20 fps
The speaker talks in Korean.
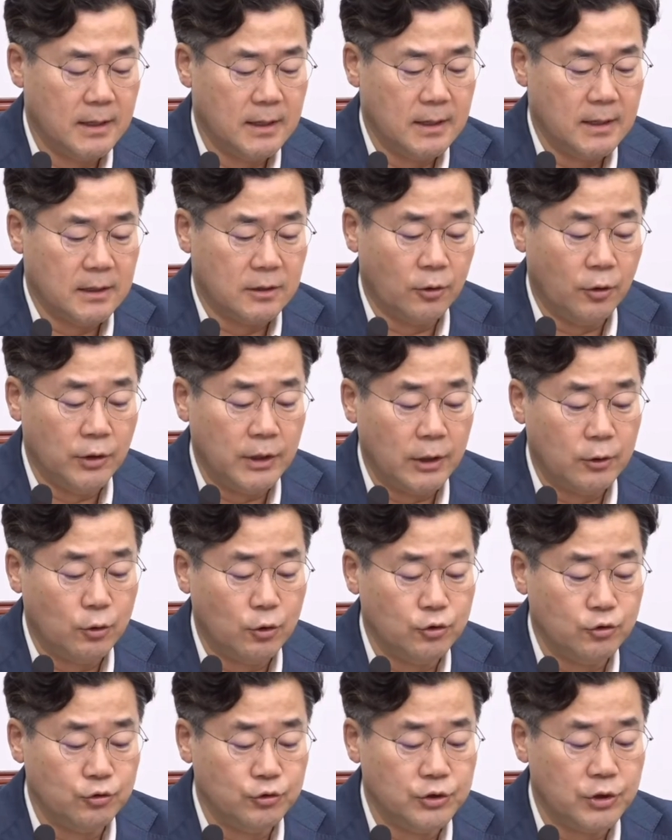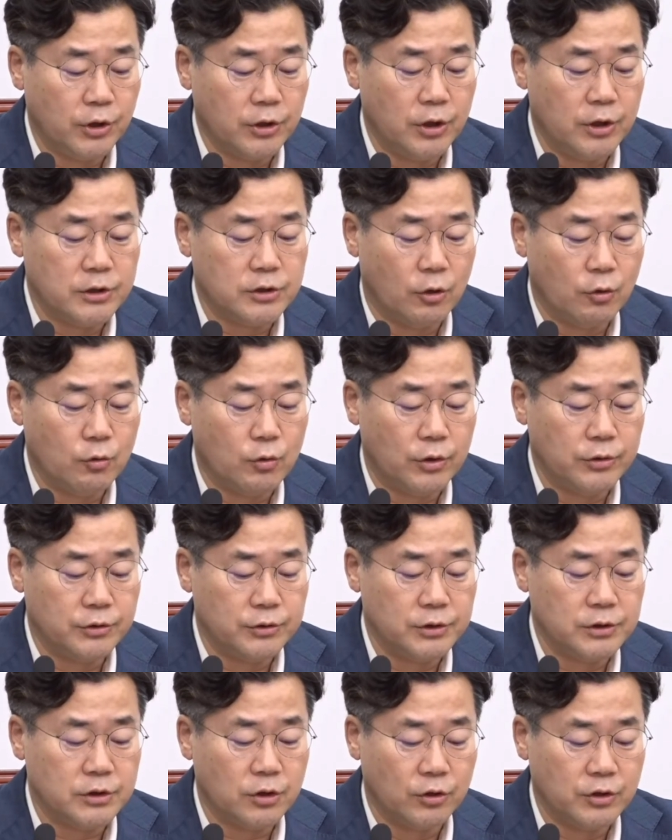그런데도 윤석열
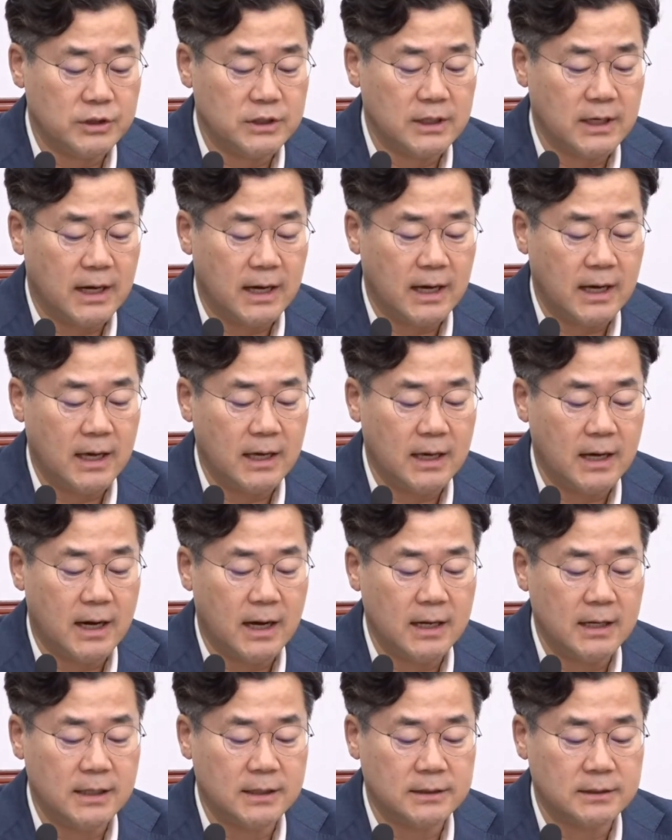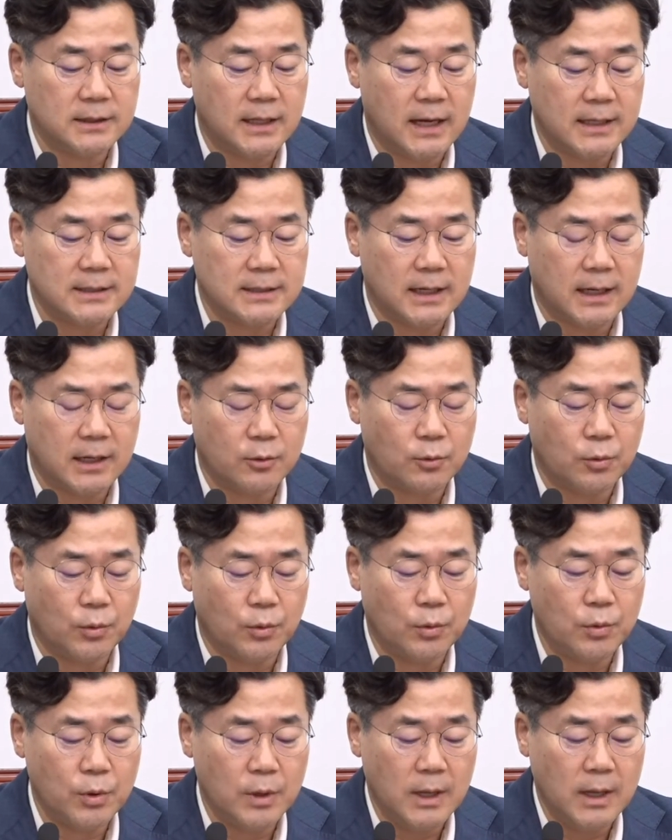정권은 정치가 해야 할 일은 하지
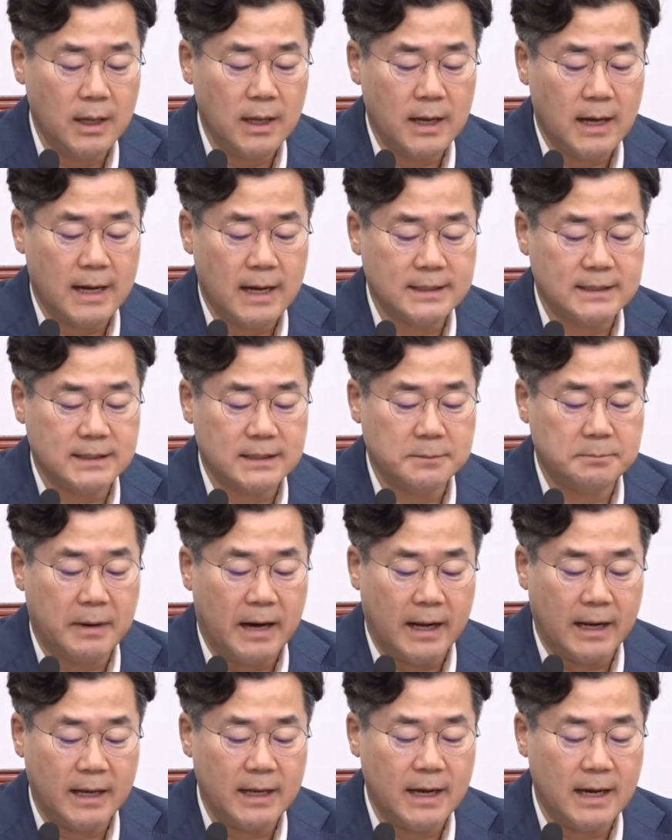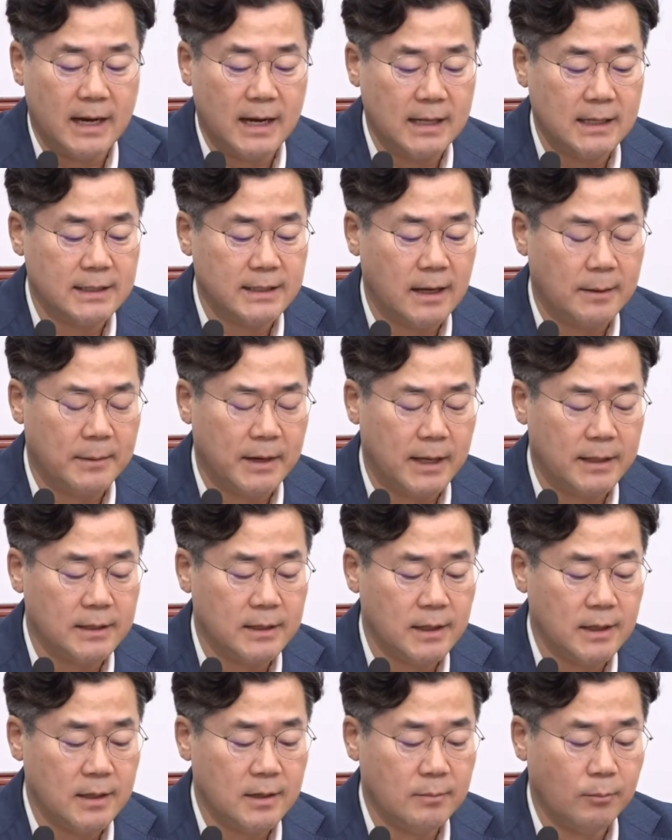않고 하지 말아야 할 일에만
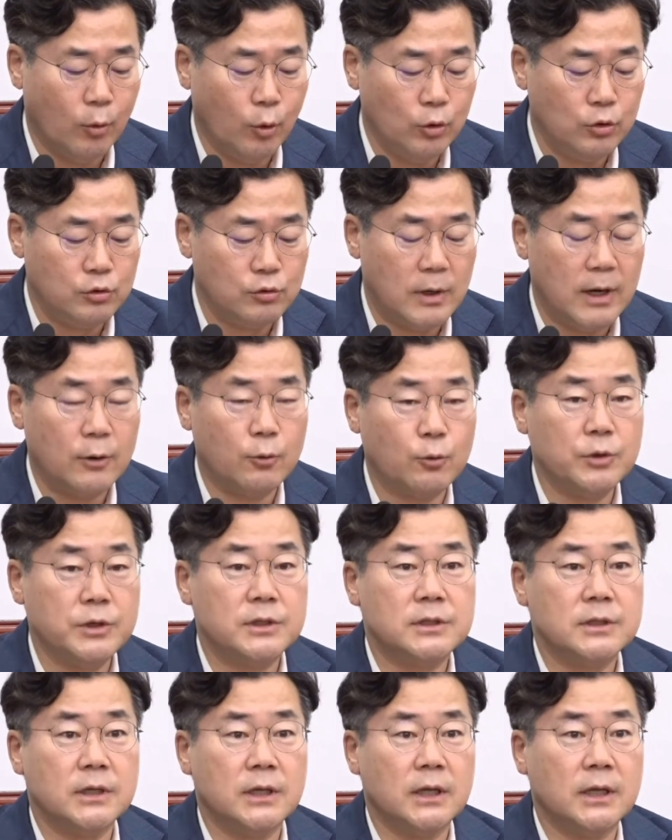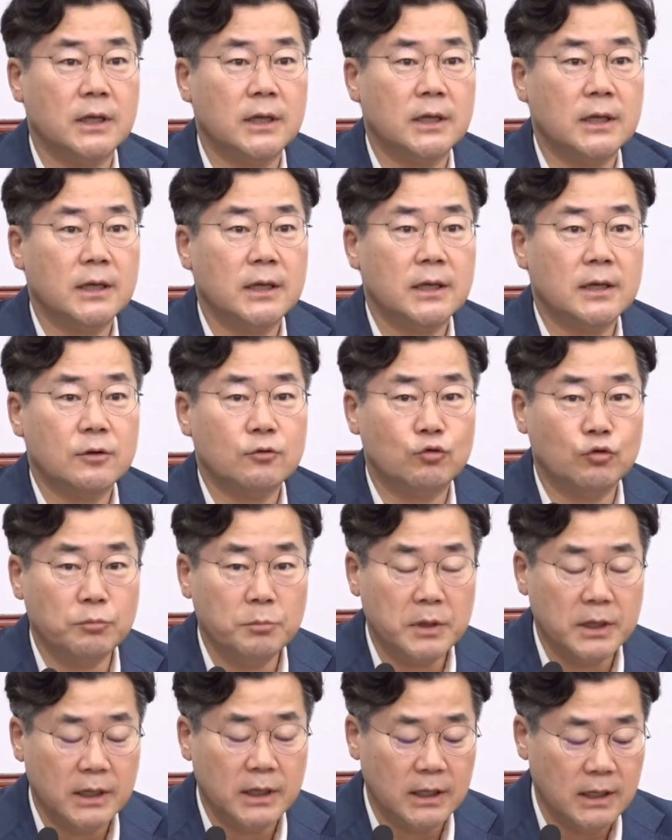몰두하고 있으니
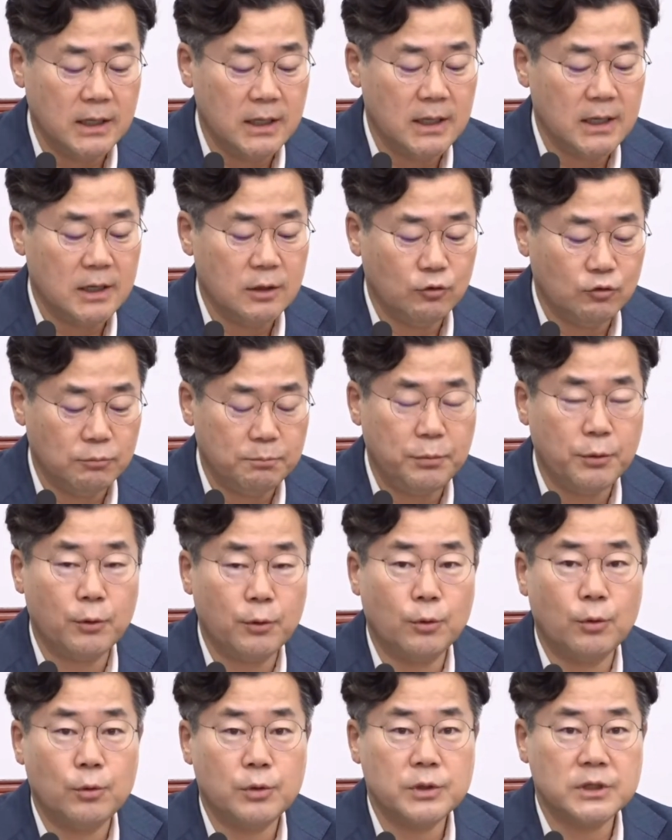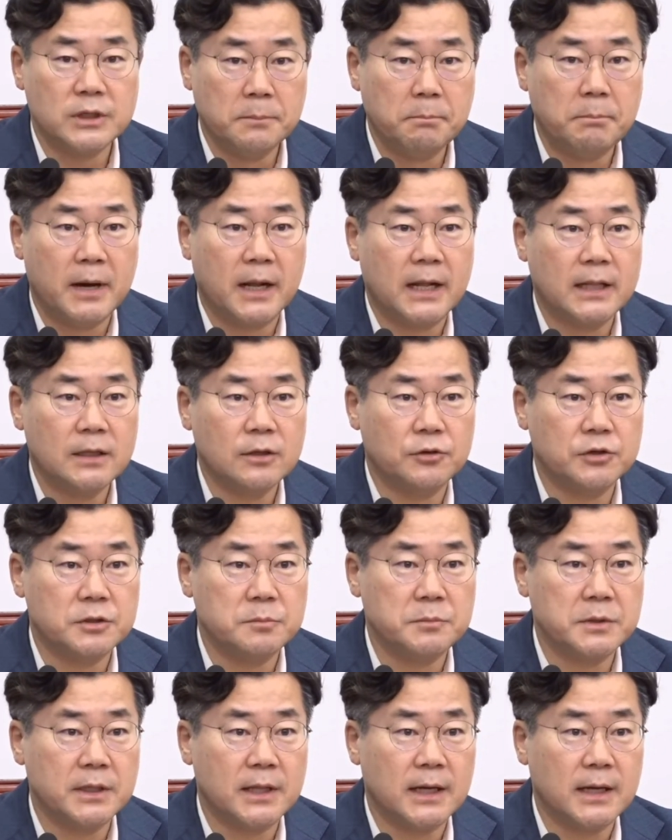국민이 투표로 심판한
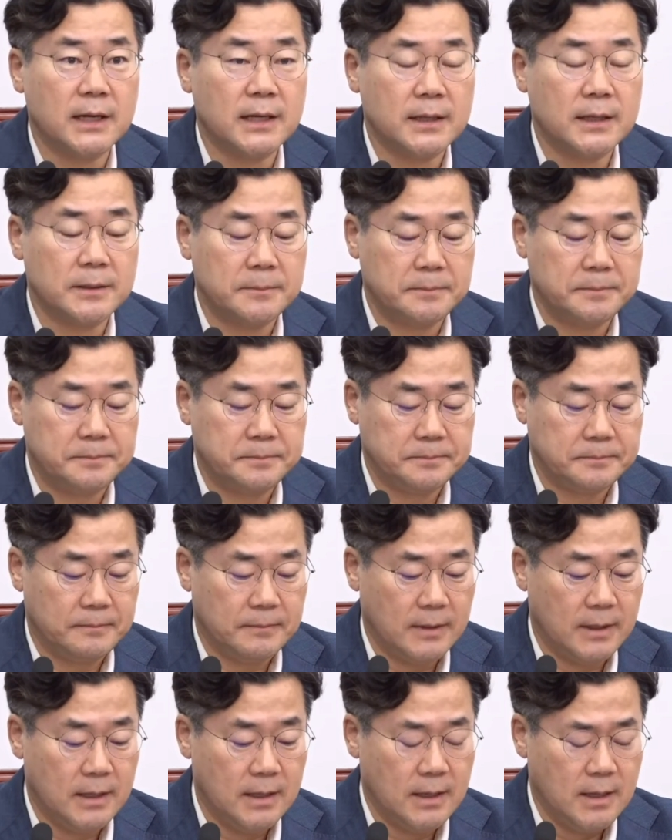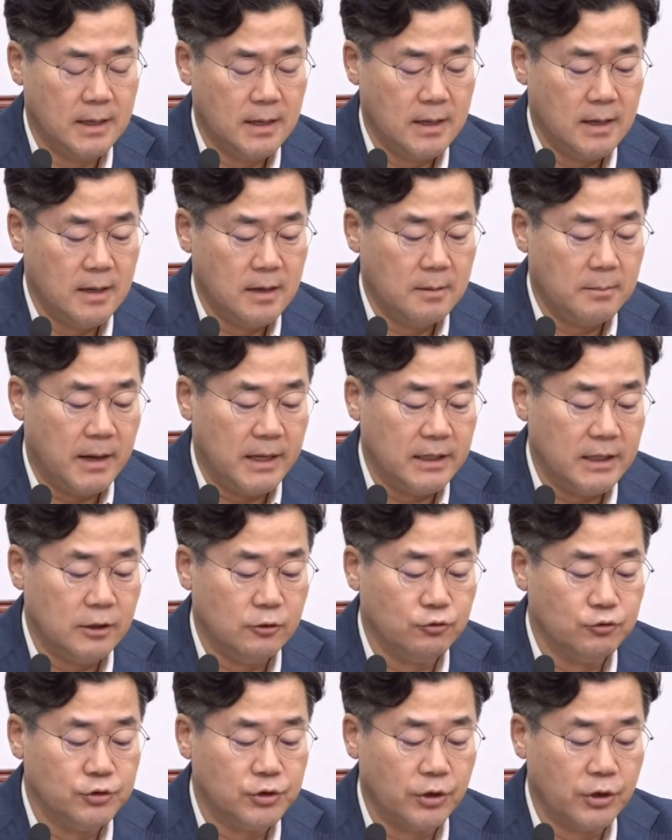것입니다. 만일
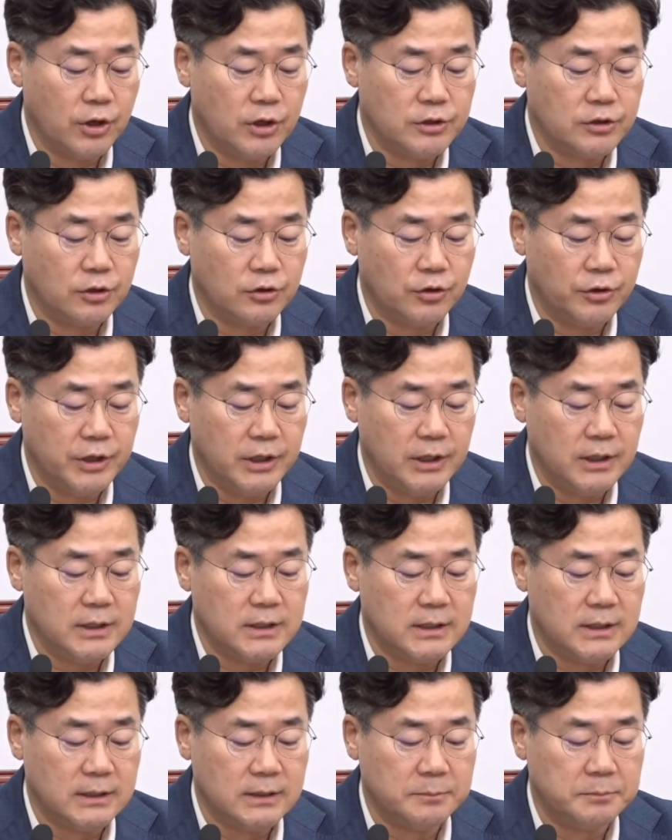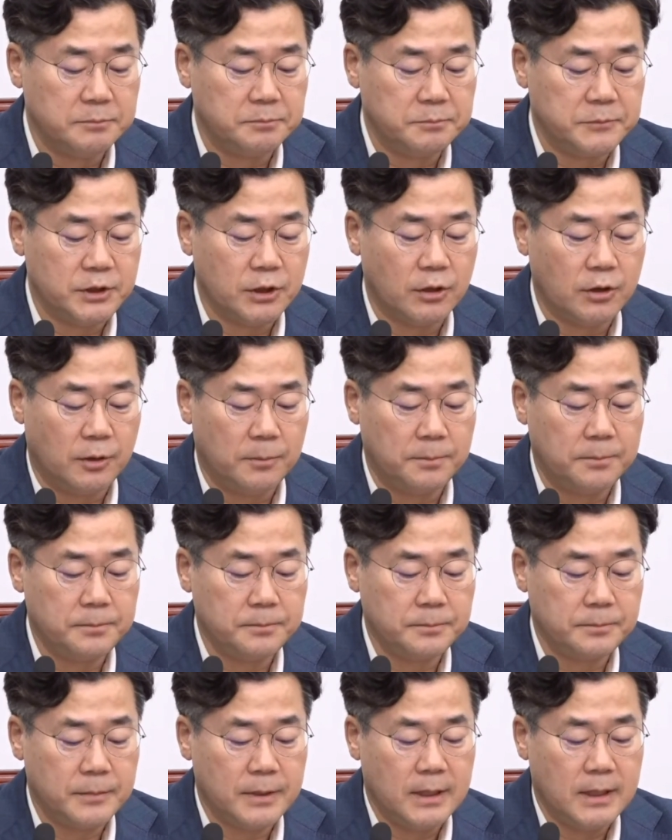윤석열 정권이 지금처럼
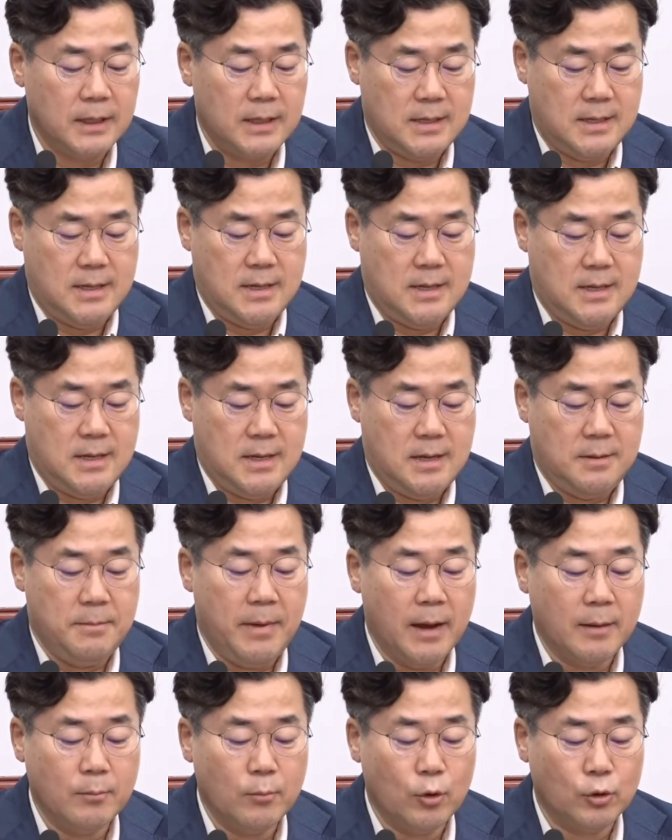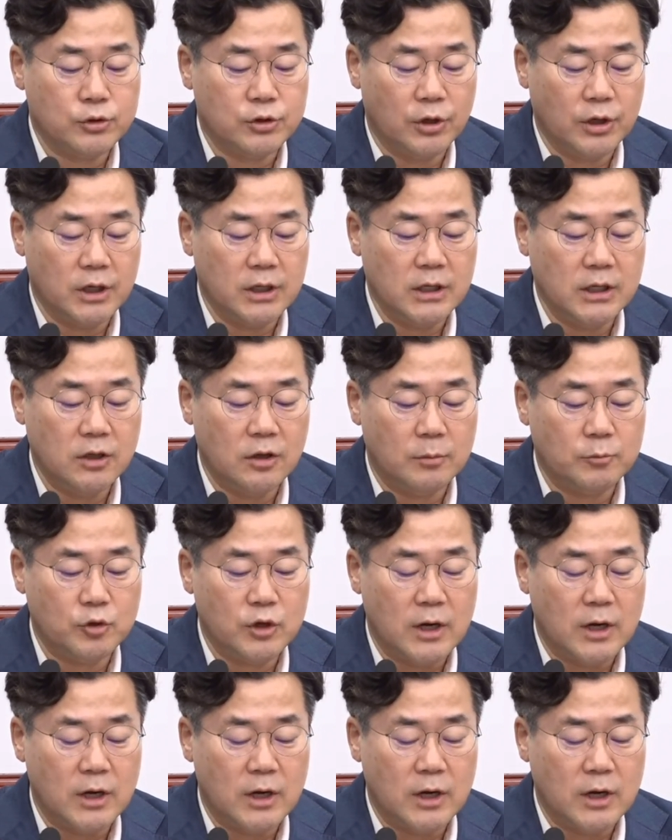맹목적인 이념을